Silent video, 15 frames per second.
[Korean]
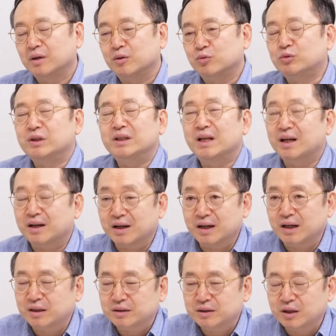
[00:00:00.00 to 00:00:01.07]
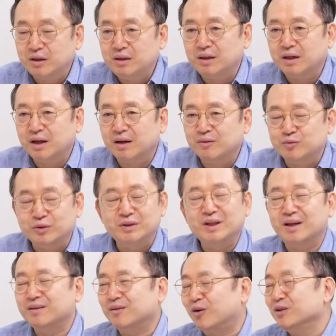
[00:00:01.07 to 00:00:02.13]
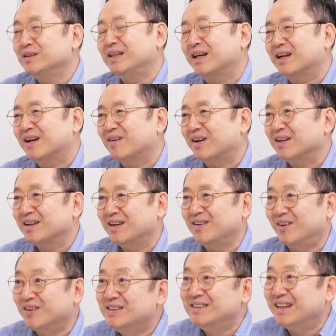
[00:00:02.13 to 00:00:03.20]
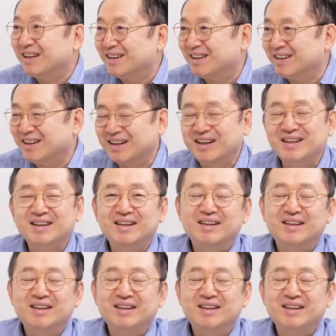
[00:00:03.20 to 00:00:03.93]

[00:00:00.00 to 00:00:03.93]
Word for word: 우리나라가 철강, 우리나라 어느 나라라고 할까요? 어느 나라가